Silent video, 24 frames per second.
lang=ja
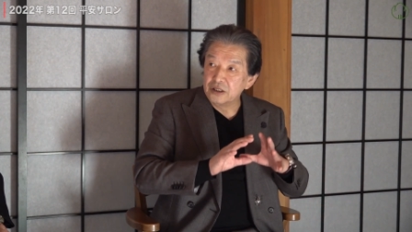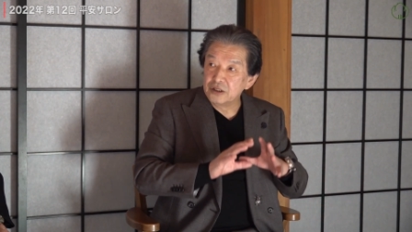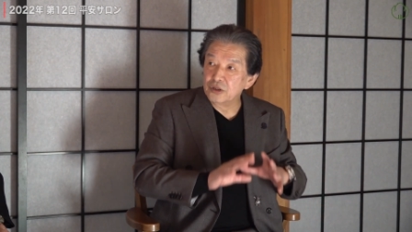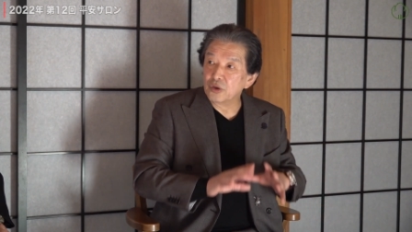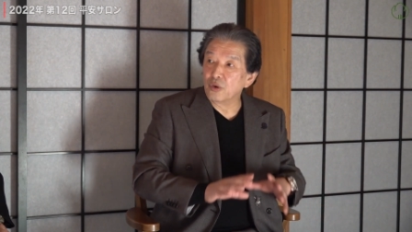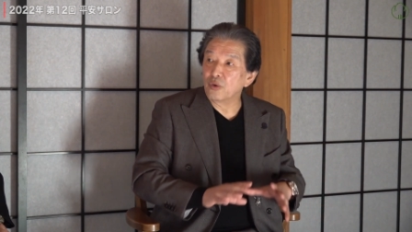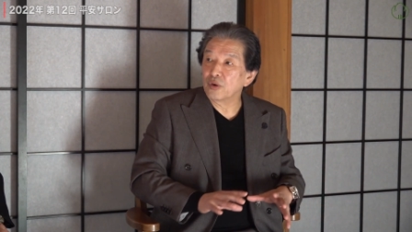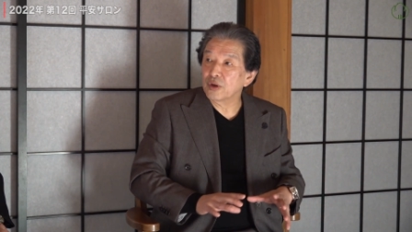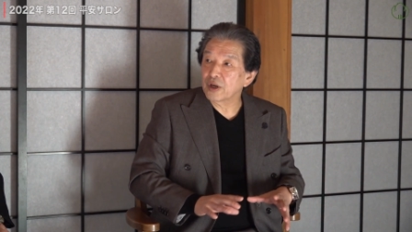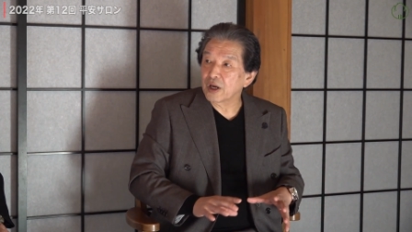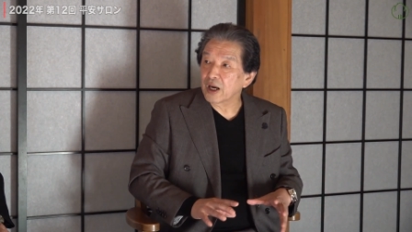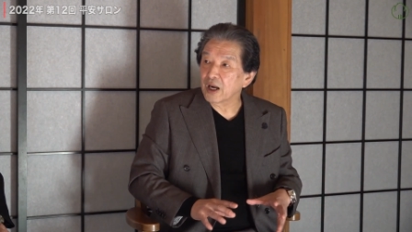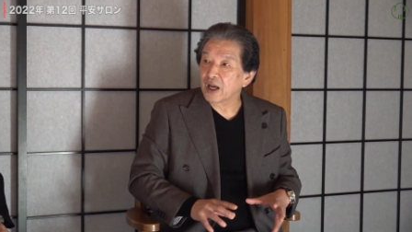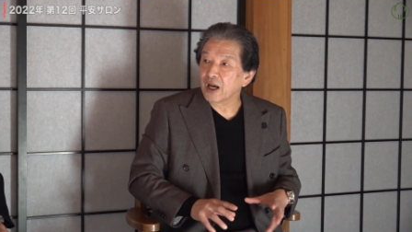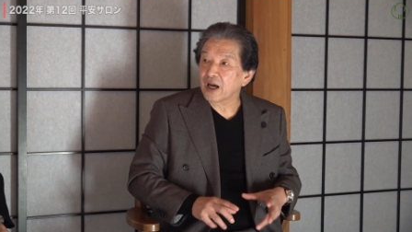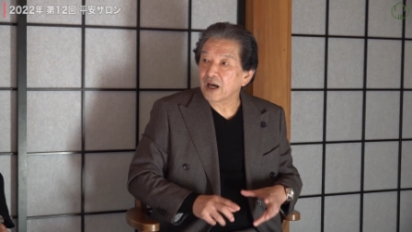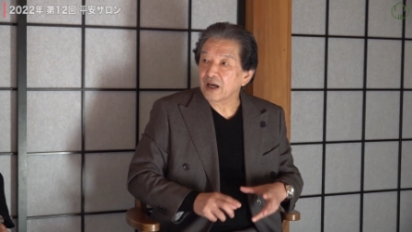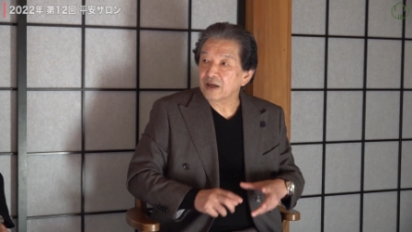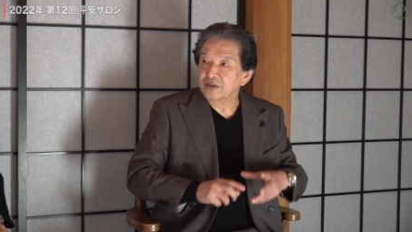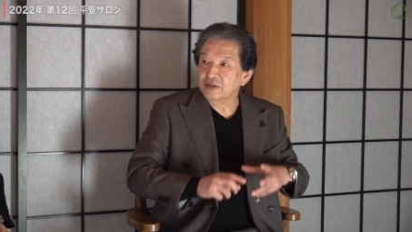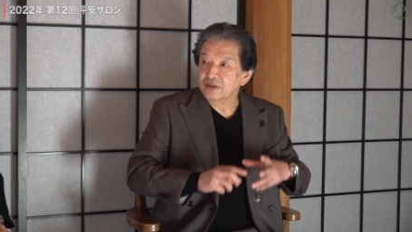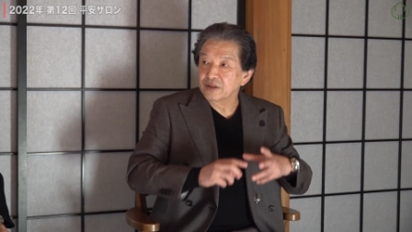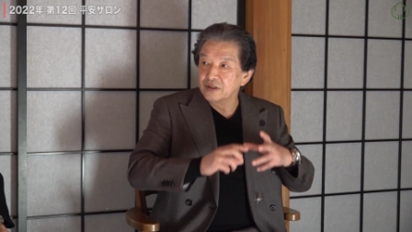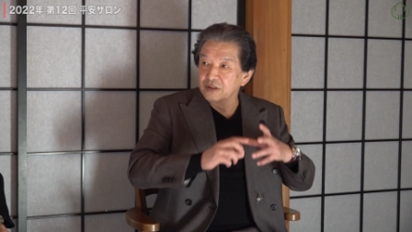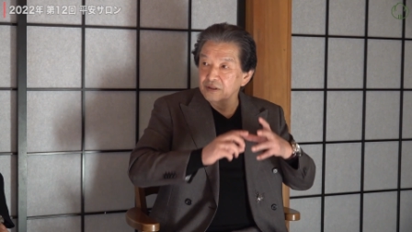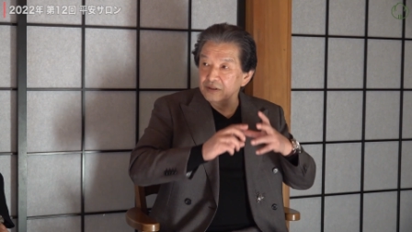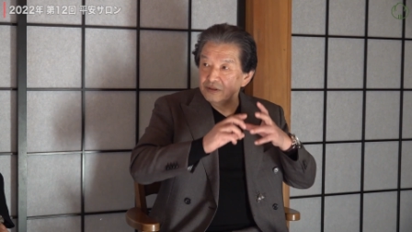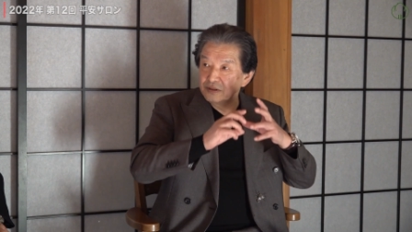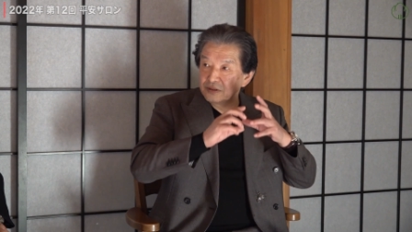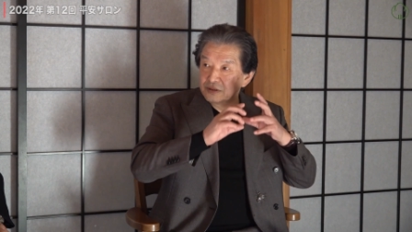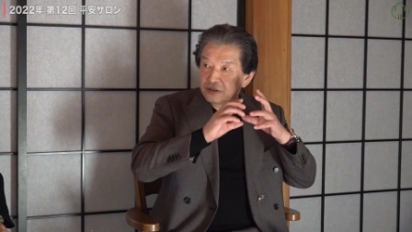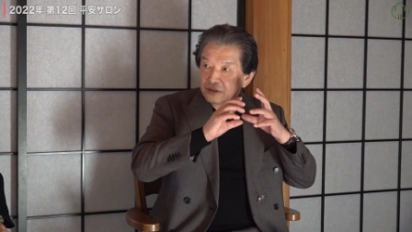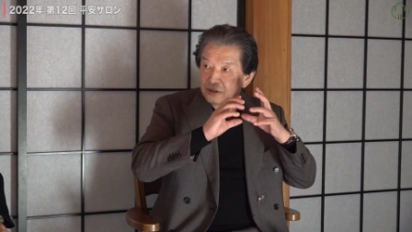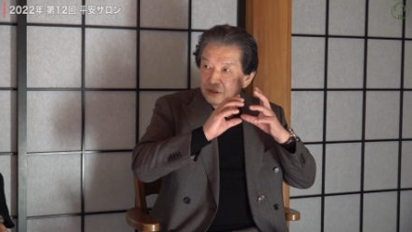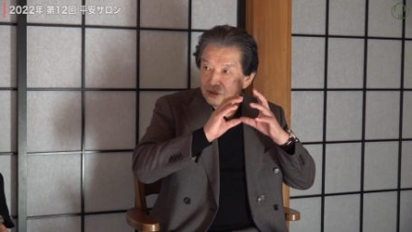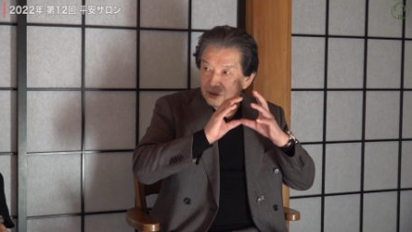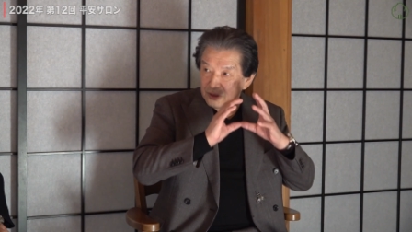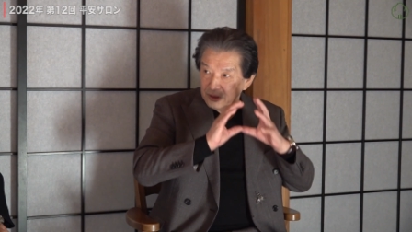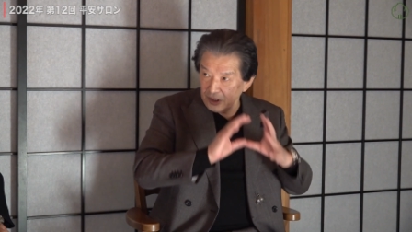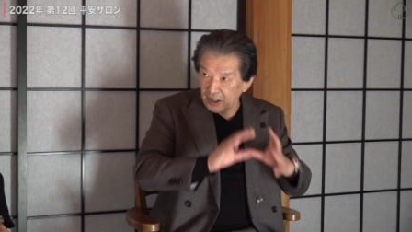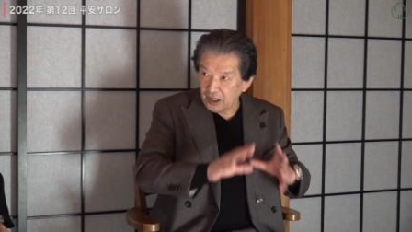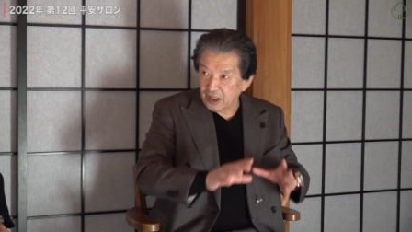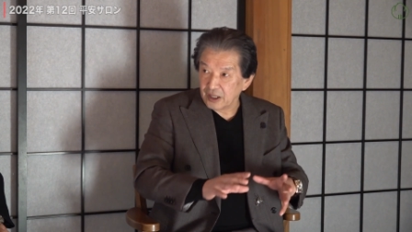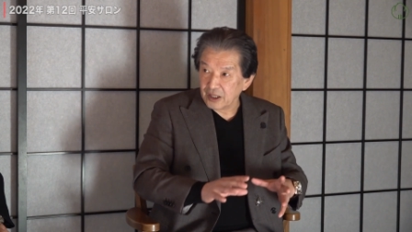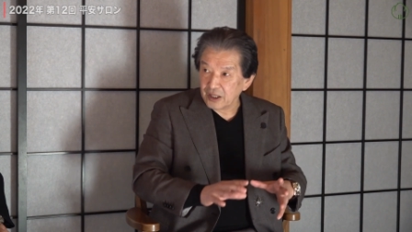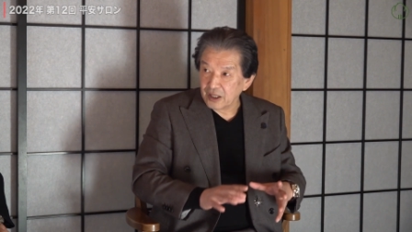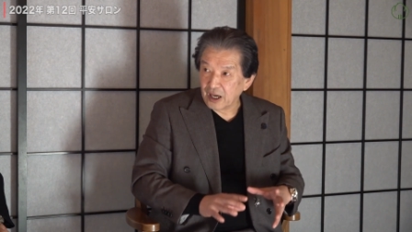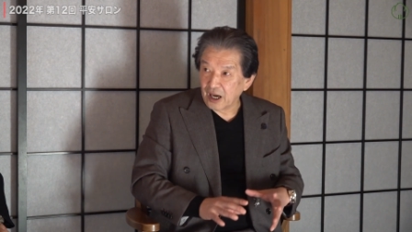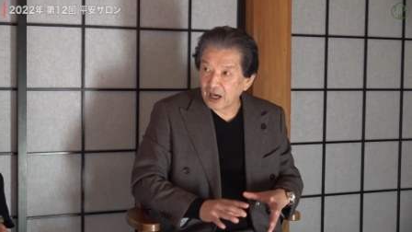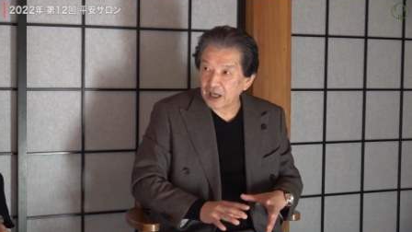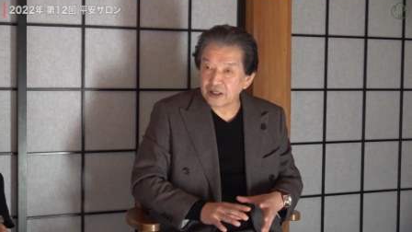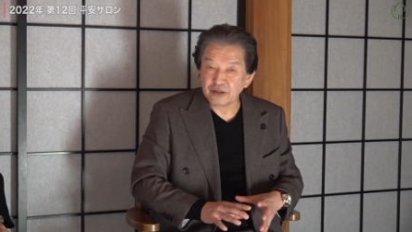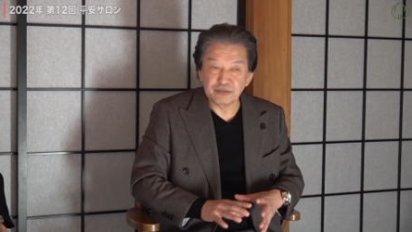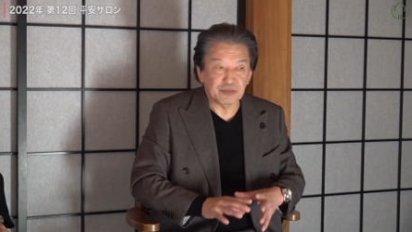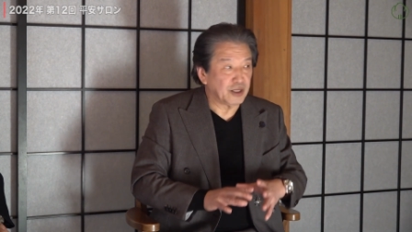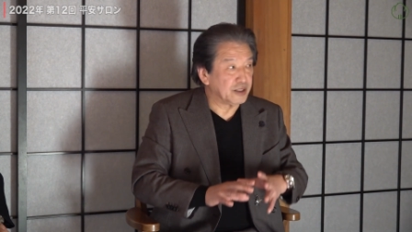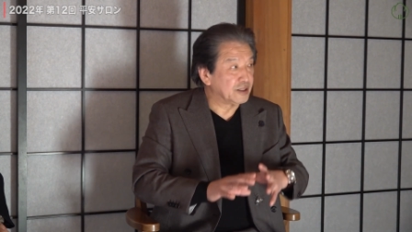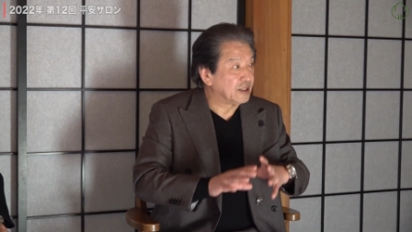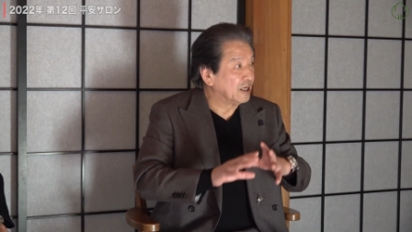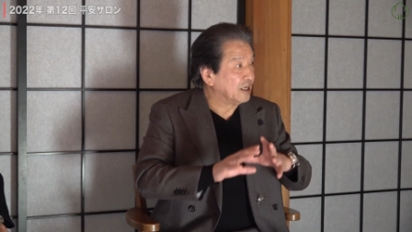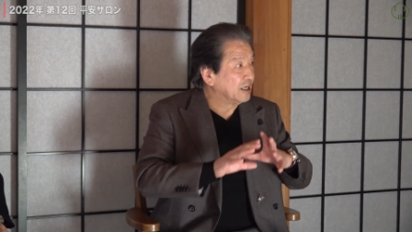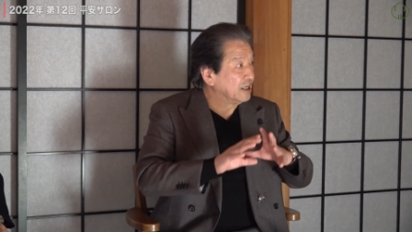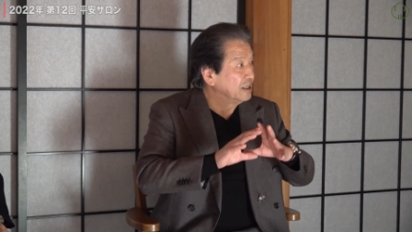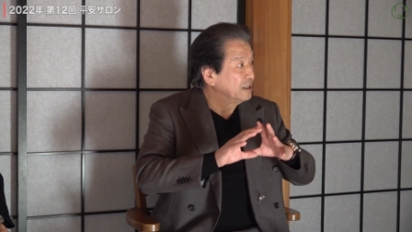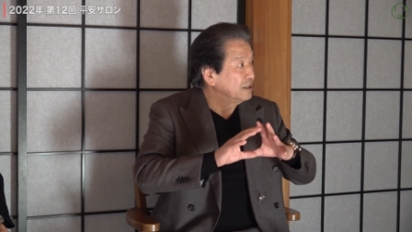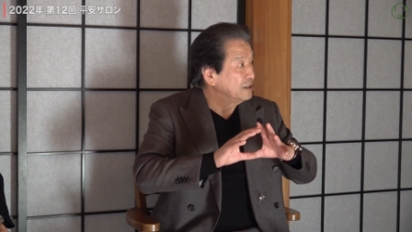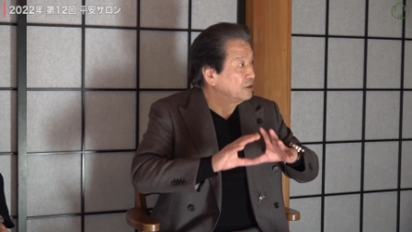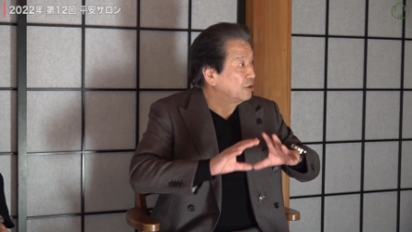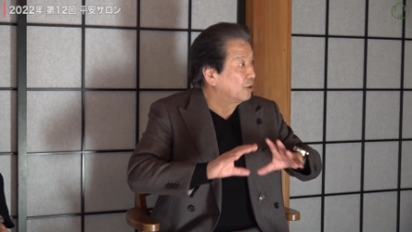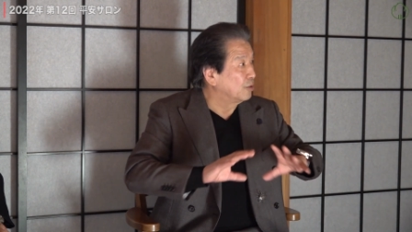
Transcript: 日本からねアニメで